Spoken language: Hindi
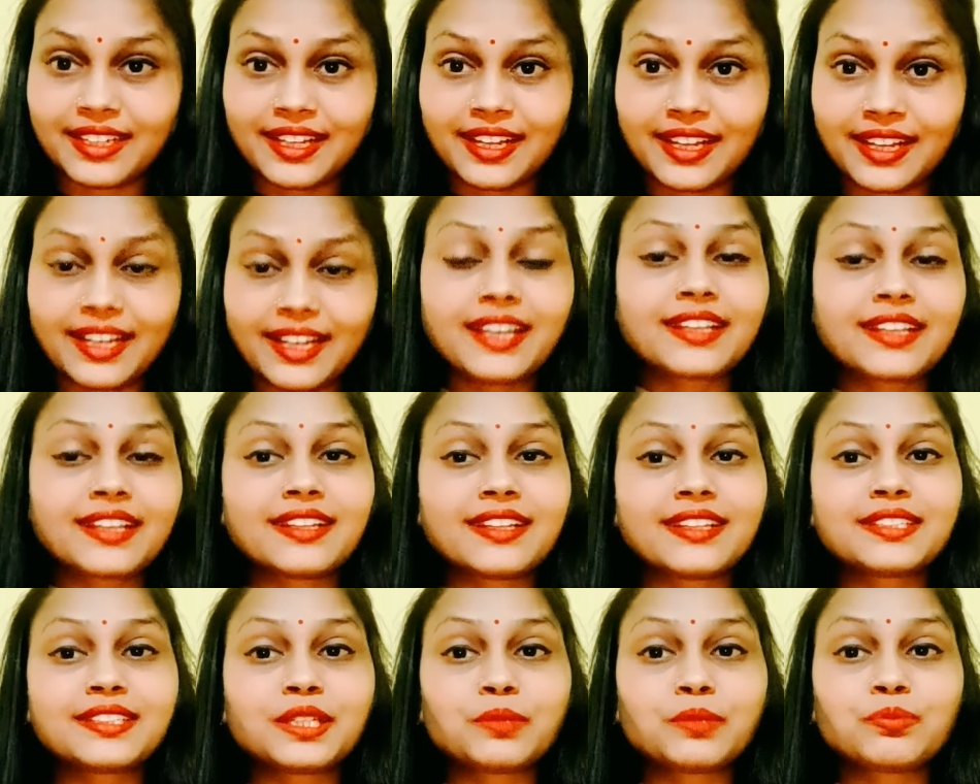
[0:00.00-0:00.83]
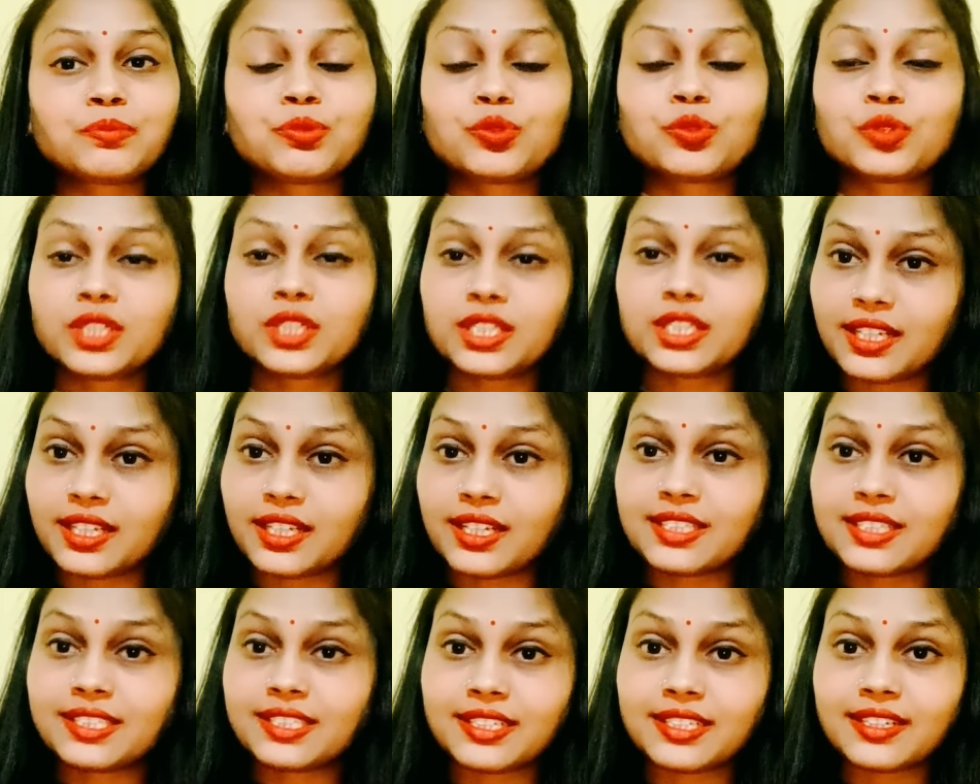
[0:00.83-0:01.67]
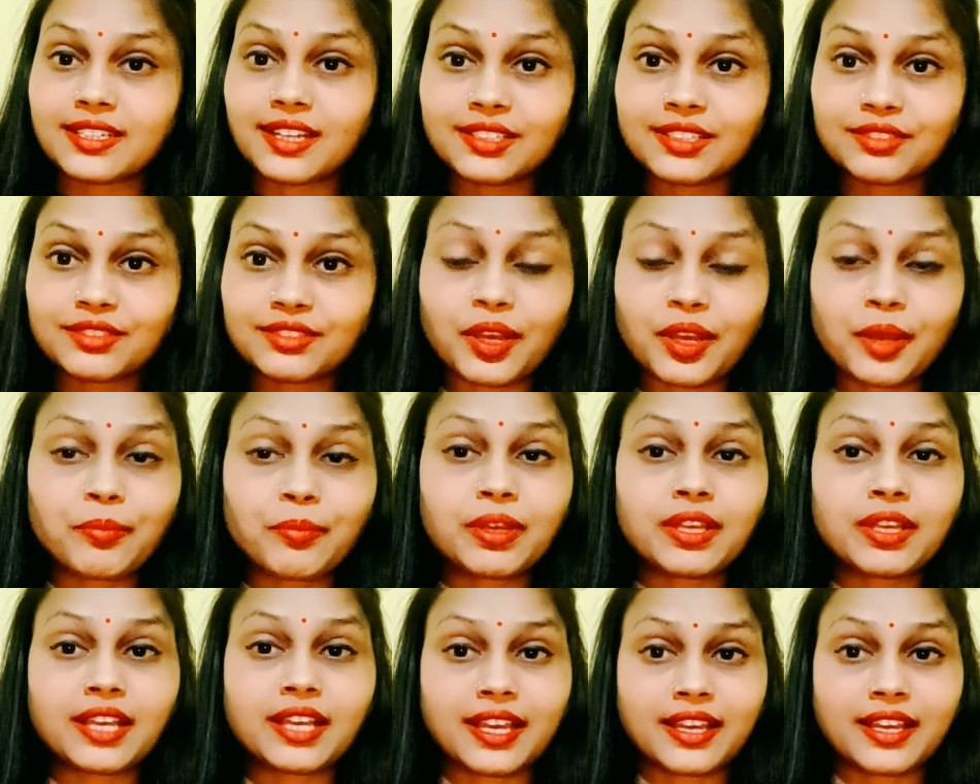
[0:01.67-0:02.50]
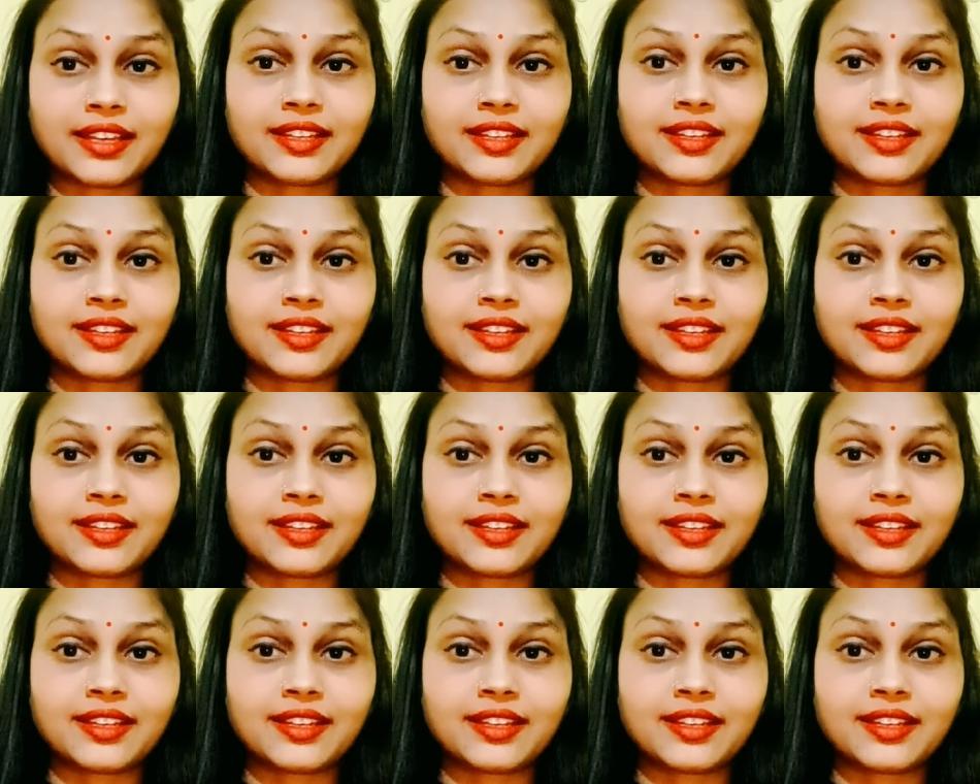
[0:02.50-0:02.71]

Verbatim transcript: लेकिन ये पूरी तरह से गलत फहमी है